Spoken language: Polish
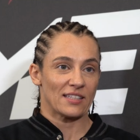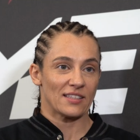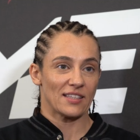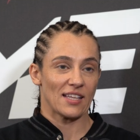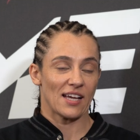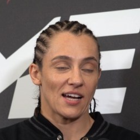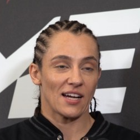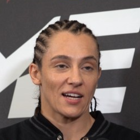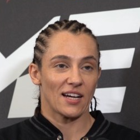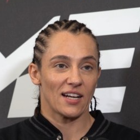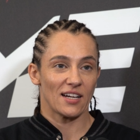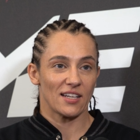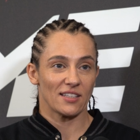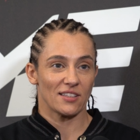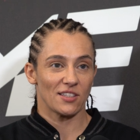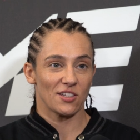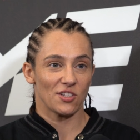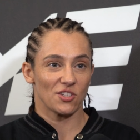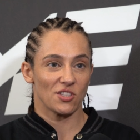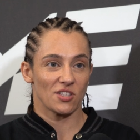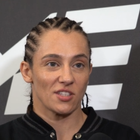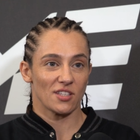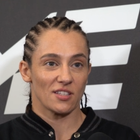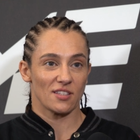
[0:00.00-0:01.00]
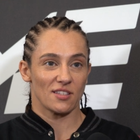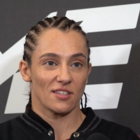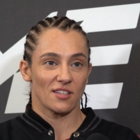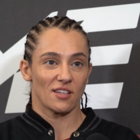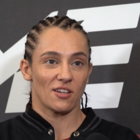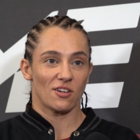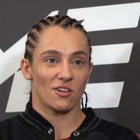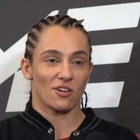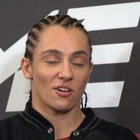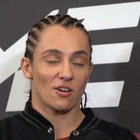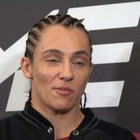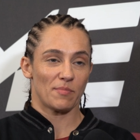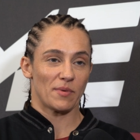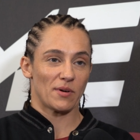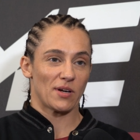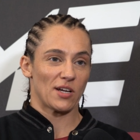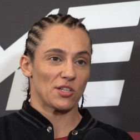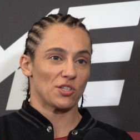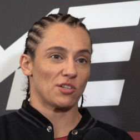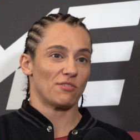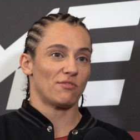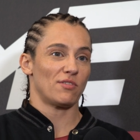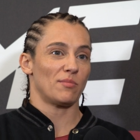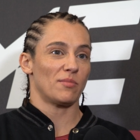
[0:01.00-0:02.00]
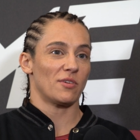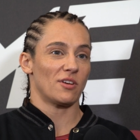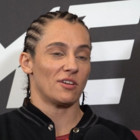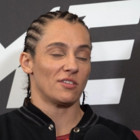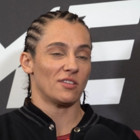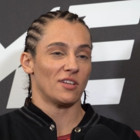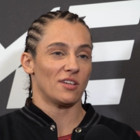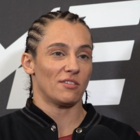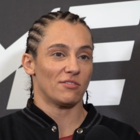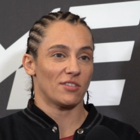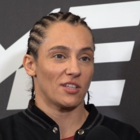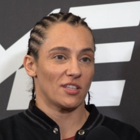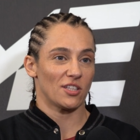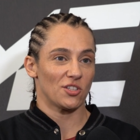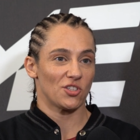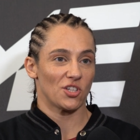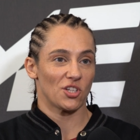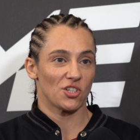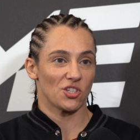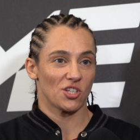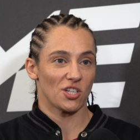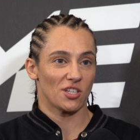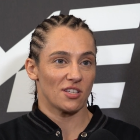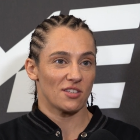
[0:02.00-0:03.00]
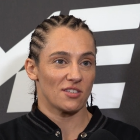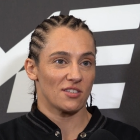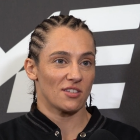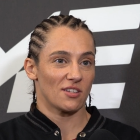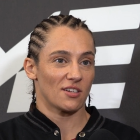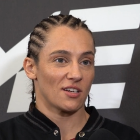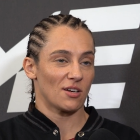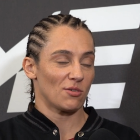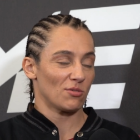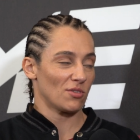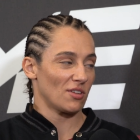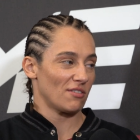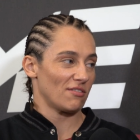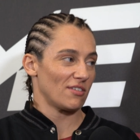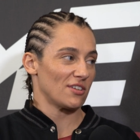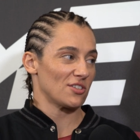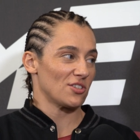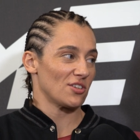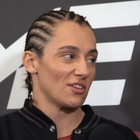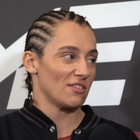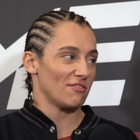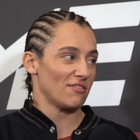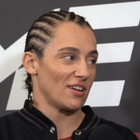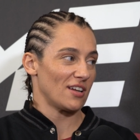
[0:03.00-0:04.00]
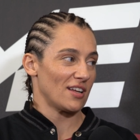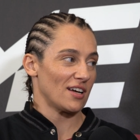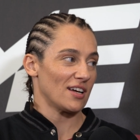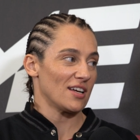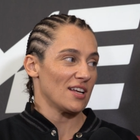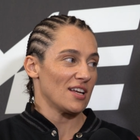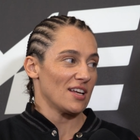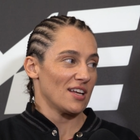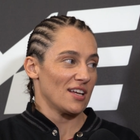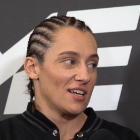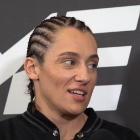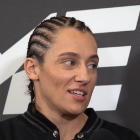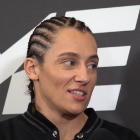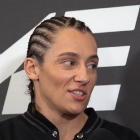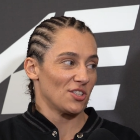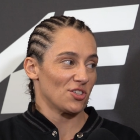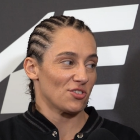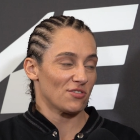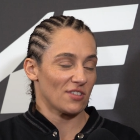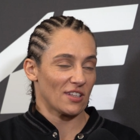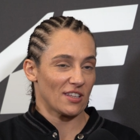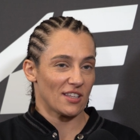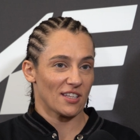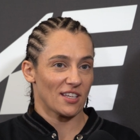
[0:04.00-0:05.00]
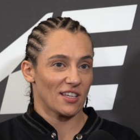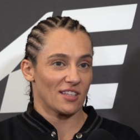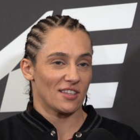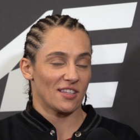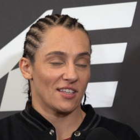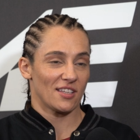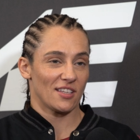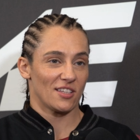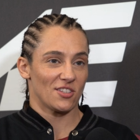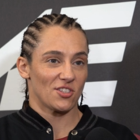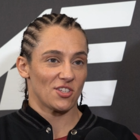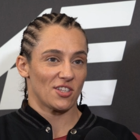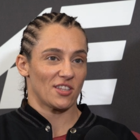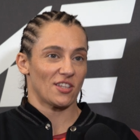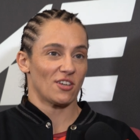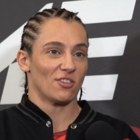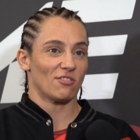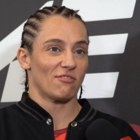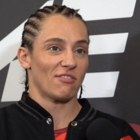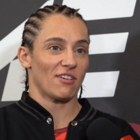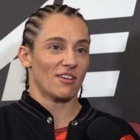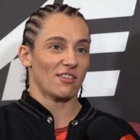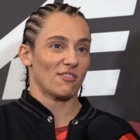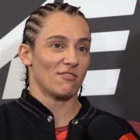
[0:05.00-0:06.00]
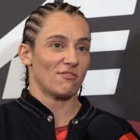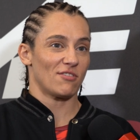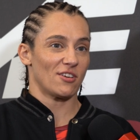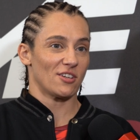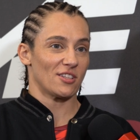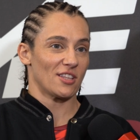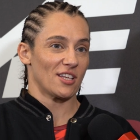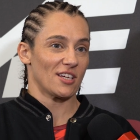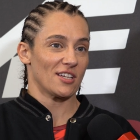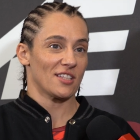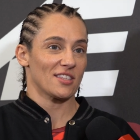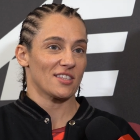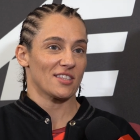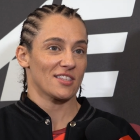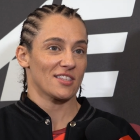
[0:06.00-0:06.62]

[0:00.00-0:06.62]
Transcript: Tak, ale też okopała się w obronie i wtedy ciężej jest znakautować rywala niż wtedy, kiedy idzie na otwartą wojnę.